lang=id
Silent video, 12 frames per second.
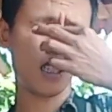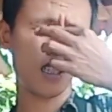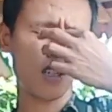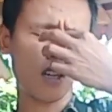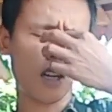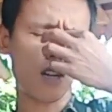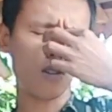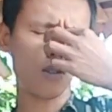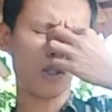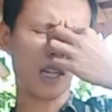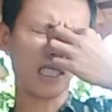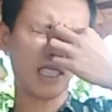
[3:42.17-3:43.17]
kalau untuk
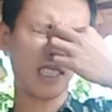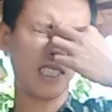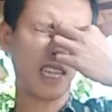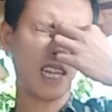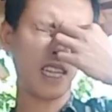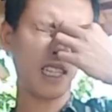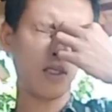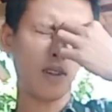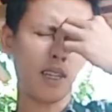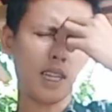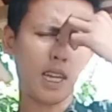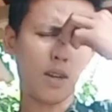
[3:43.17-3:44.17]
hasil di jalan itu
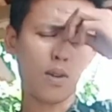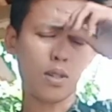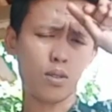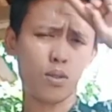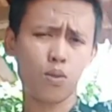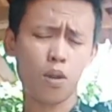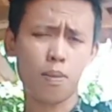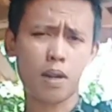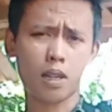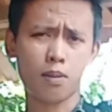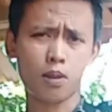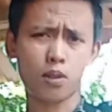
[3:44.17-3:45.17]
ada waktu gua
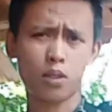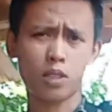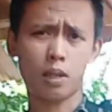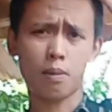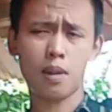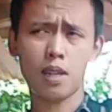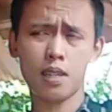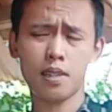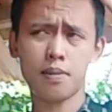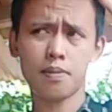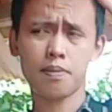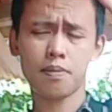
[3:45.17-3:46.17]
pakai motor CB
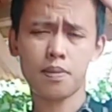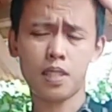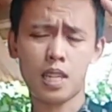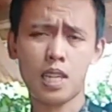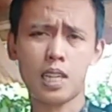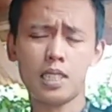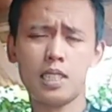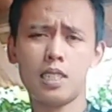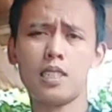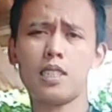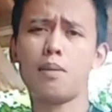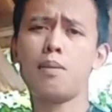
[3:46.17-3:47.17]
ada
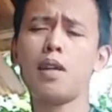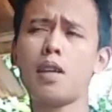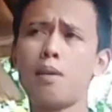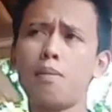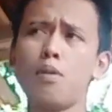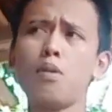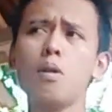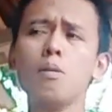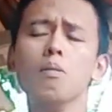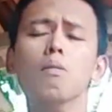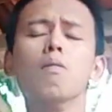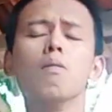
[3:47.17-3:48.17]
hasilnya CB repo
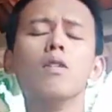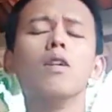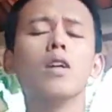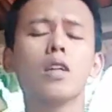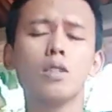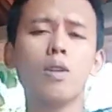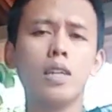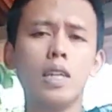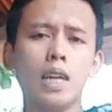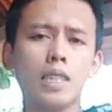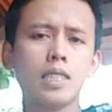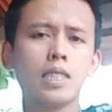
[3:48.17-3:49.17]
itu ada
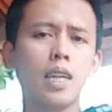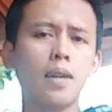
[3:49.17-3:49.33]
hasilnya